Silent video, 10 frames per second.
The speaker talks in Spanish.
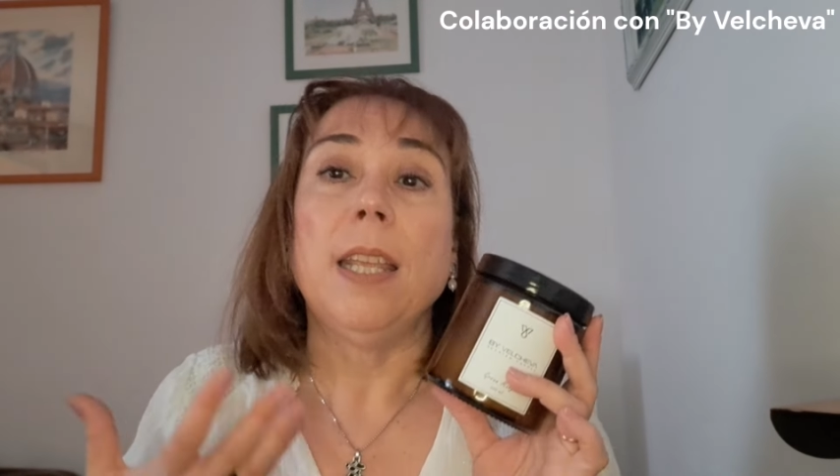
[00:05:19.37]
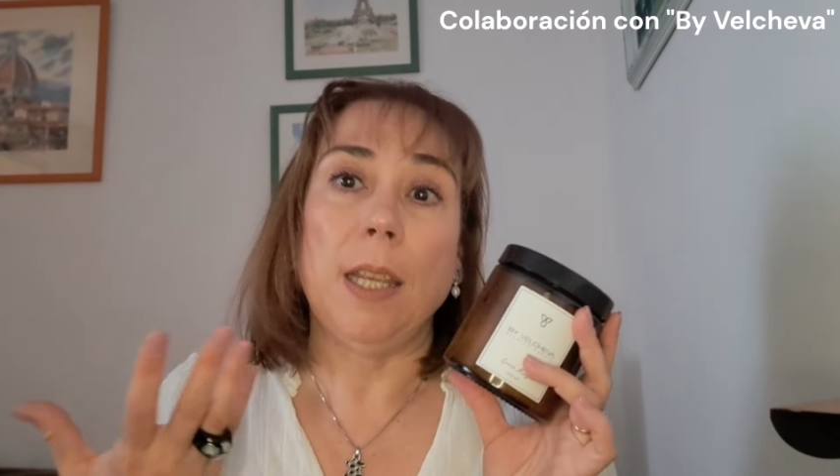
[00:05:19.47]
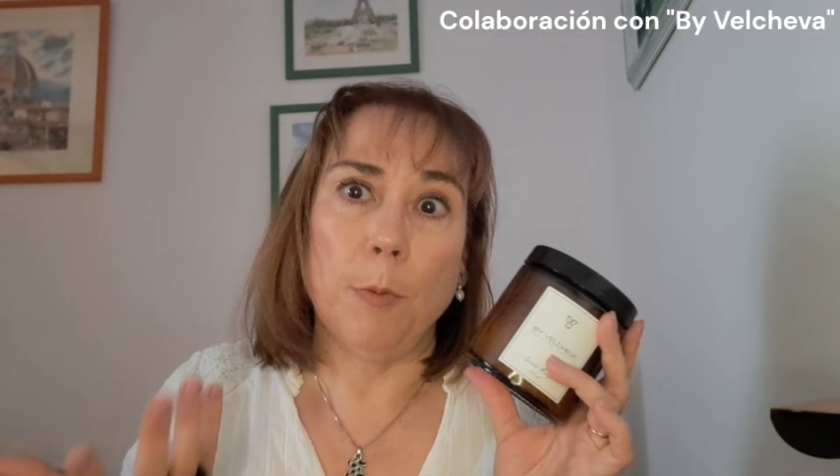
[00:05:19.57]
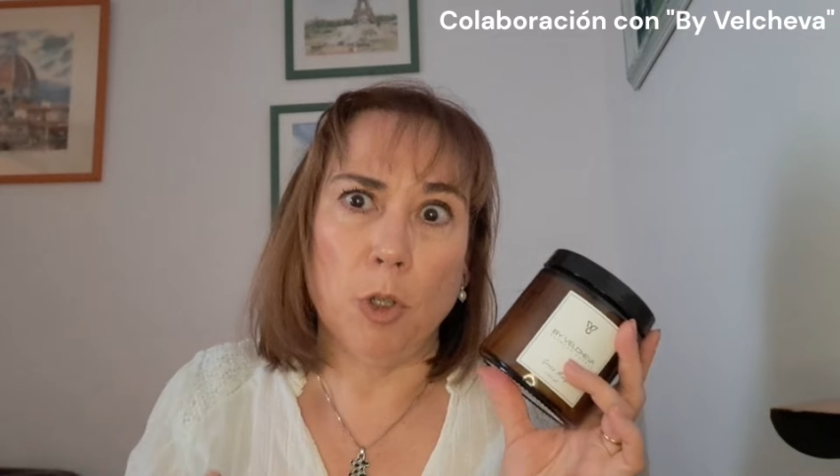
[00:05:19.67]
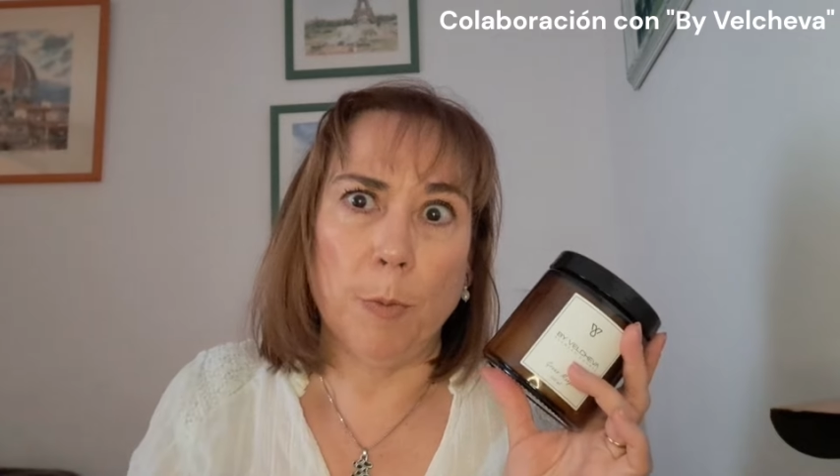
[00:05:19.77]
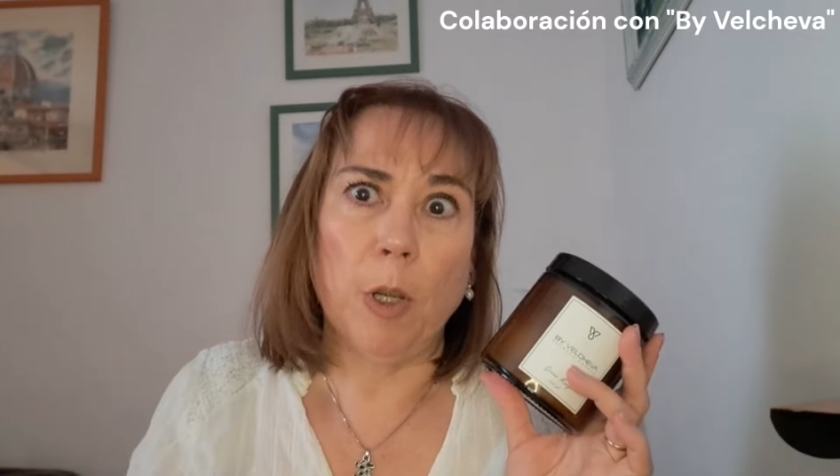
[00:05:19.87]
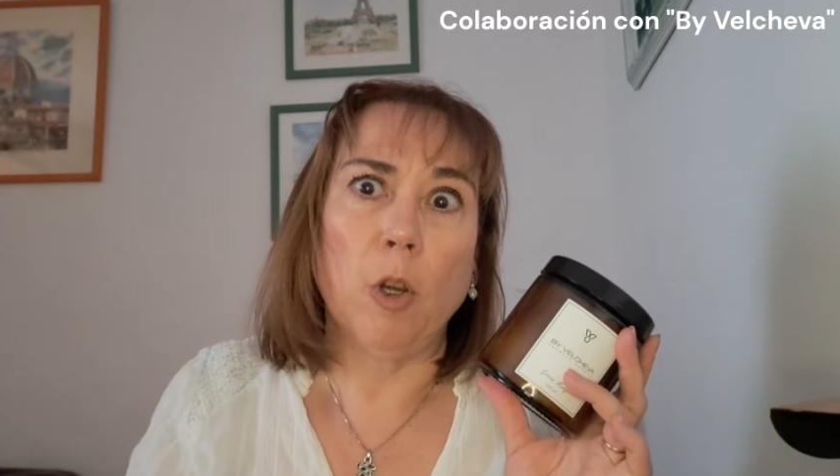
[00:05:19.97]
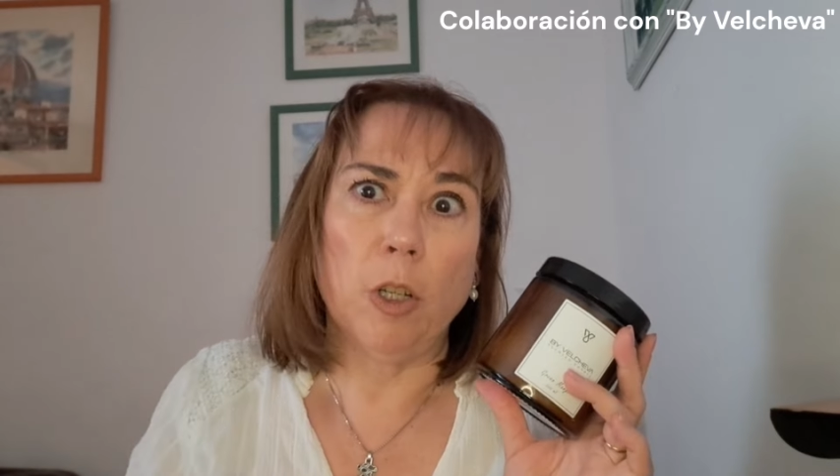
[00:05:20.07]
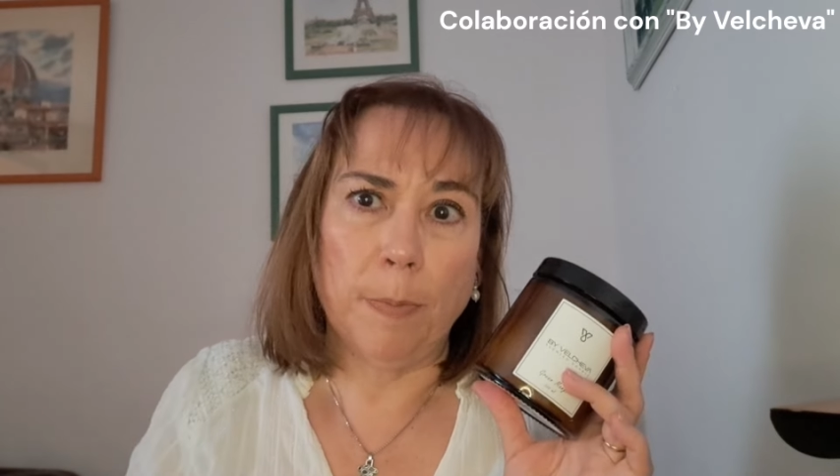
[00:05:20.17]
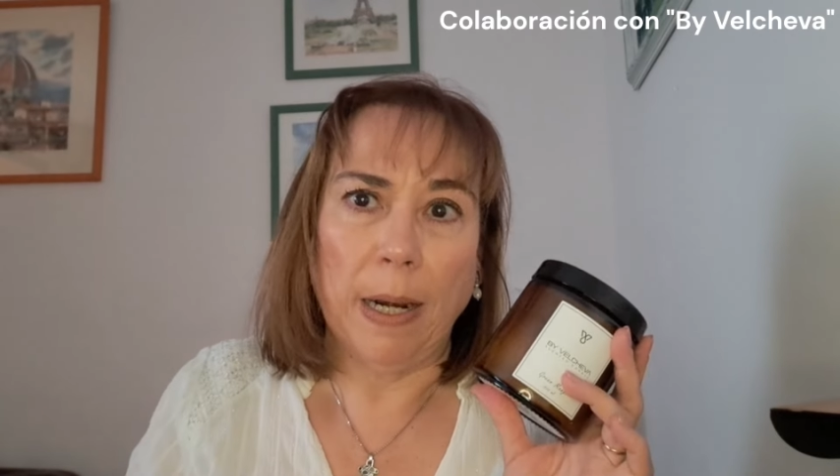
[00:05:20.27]
y mucho
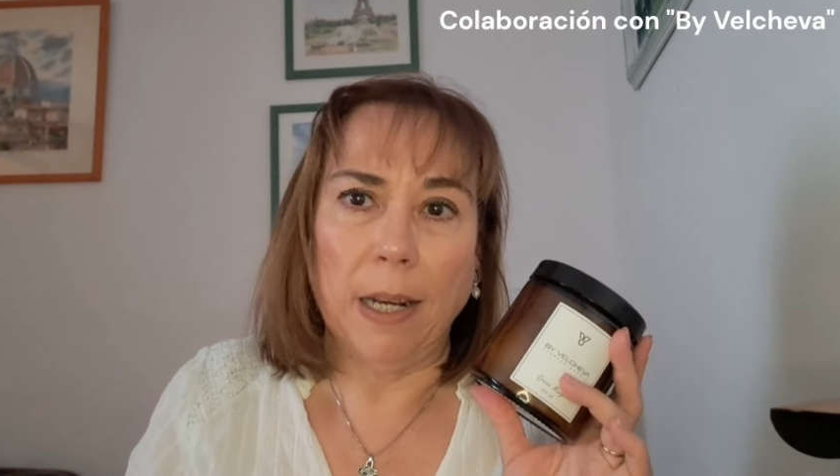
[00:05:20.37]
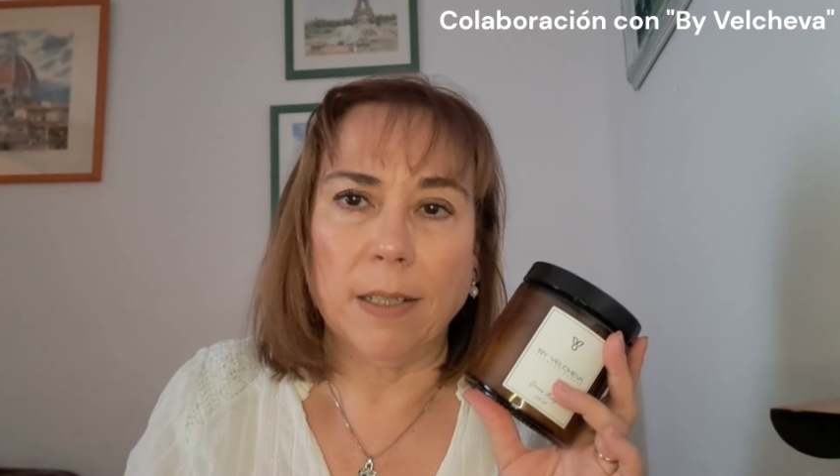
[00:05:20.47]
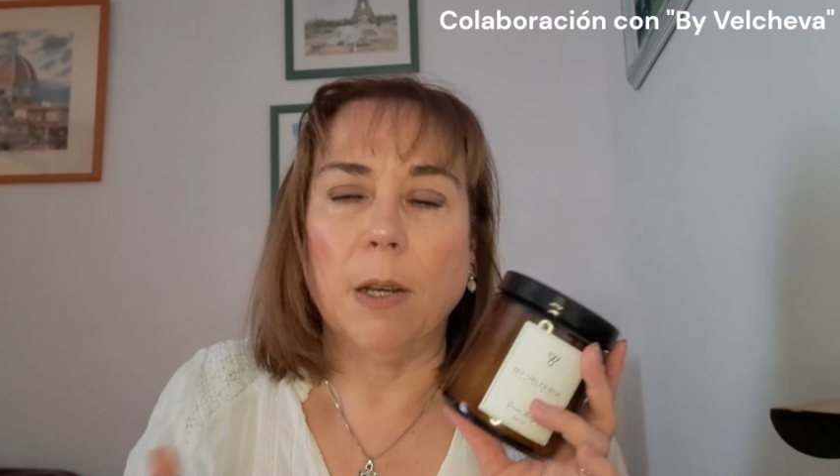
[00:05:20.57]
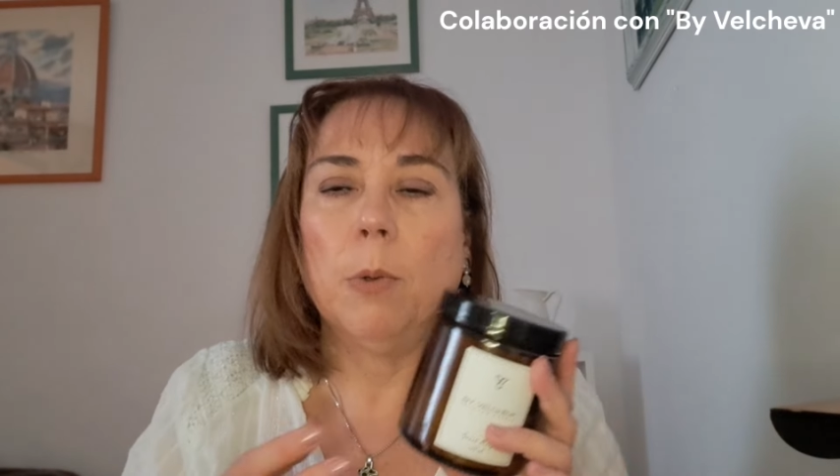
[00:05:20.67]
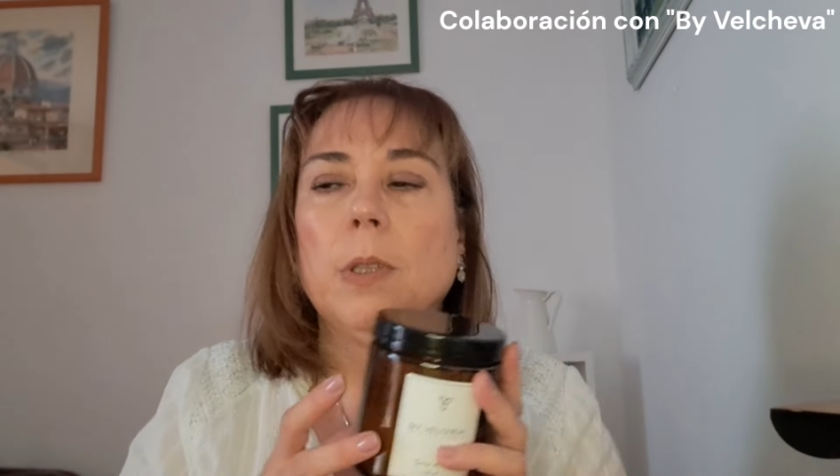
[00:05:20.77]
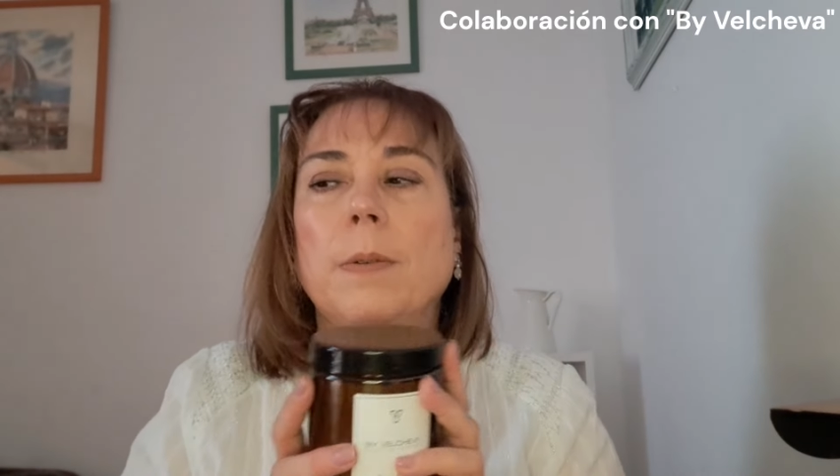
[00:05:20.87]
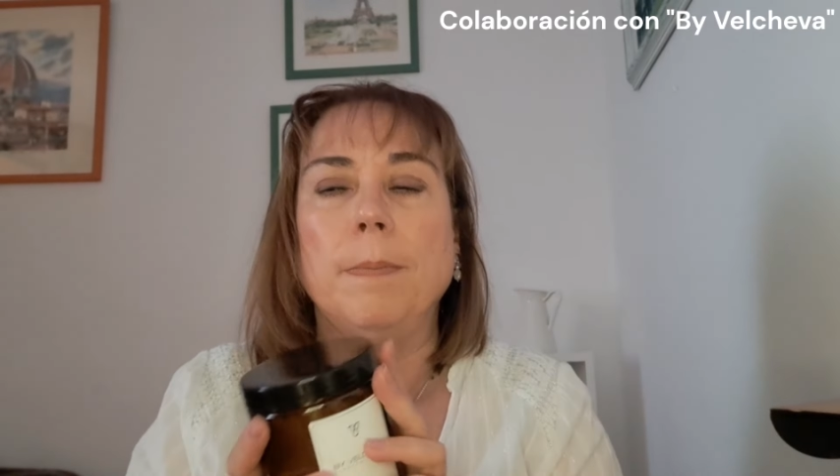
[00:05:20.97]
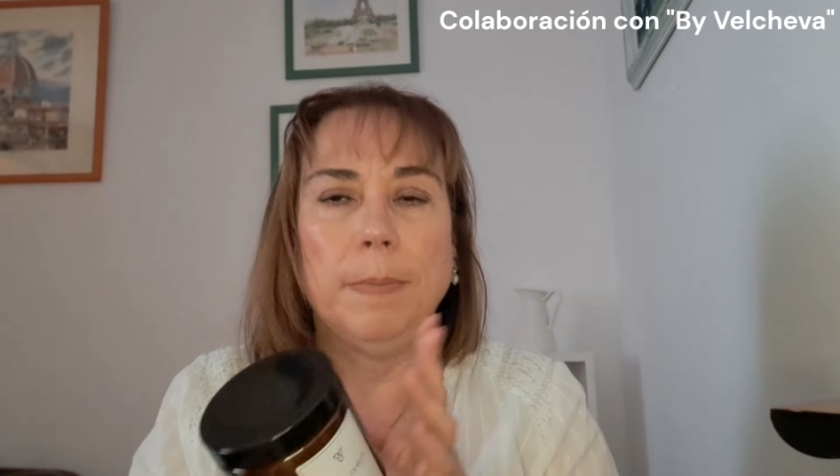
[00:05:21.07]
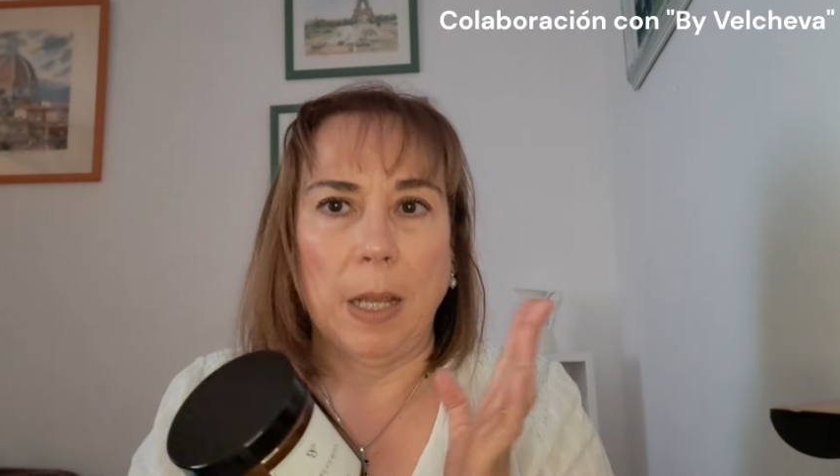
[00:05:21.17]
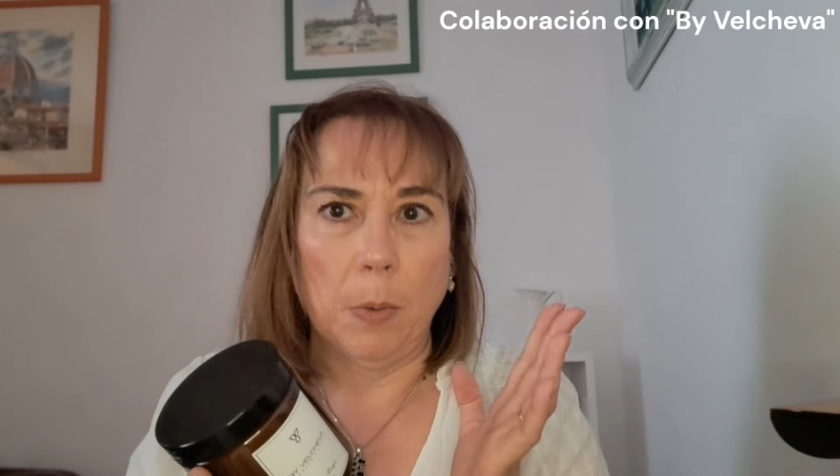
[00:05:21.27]
mejores para la salud,
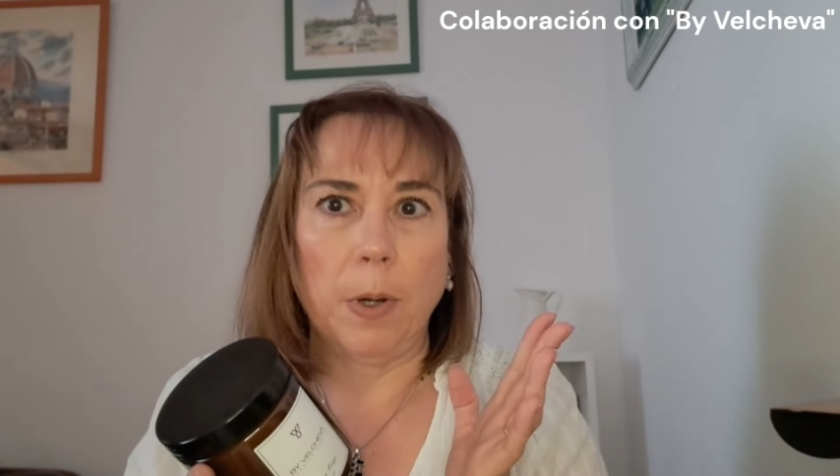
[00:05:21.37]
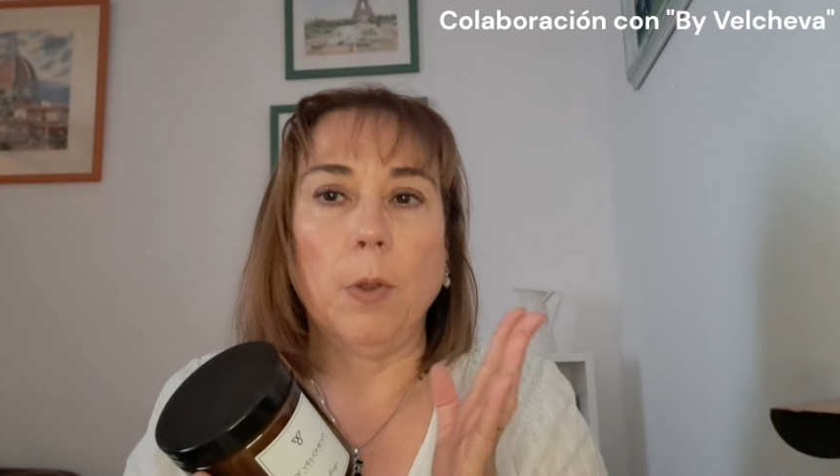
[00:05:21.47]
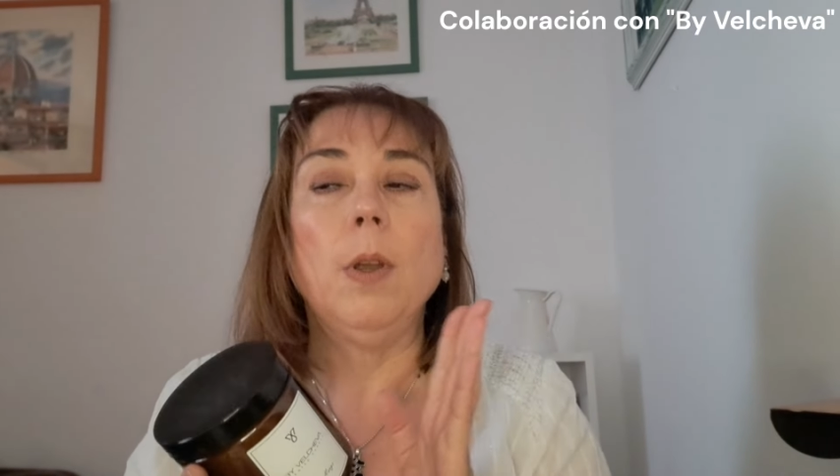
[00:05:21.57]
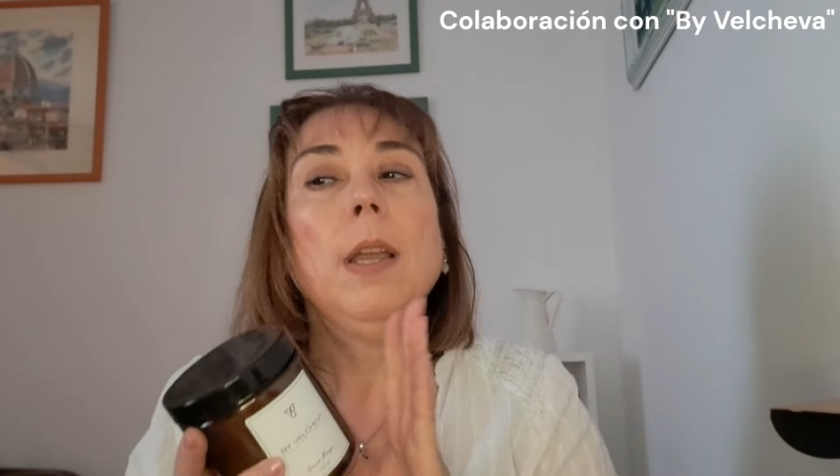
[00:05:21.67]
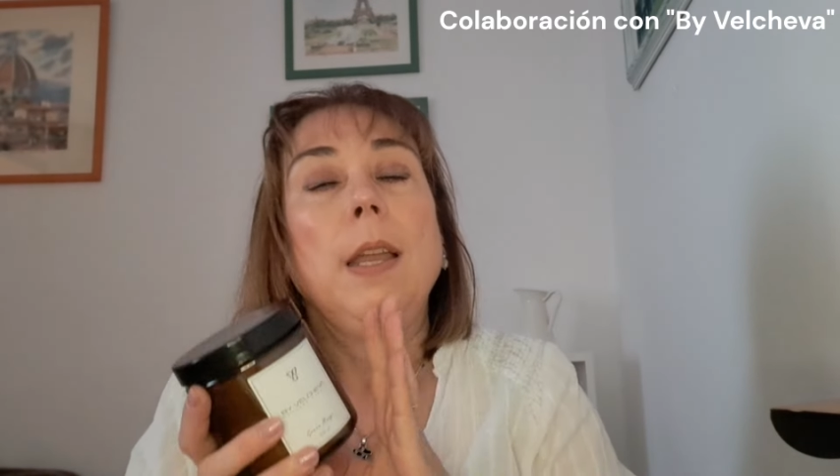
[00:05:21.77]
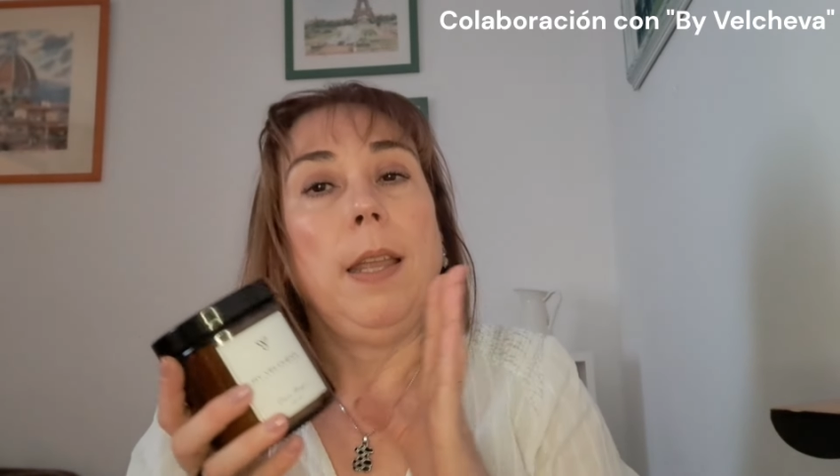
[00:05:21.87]
¿de acuerdo?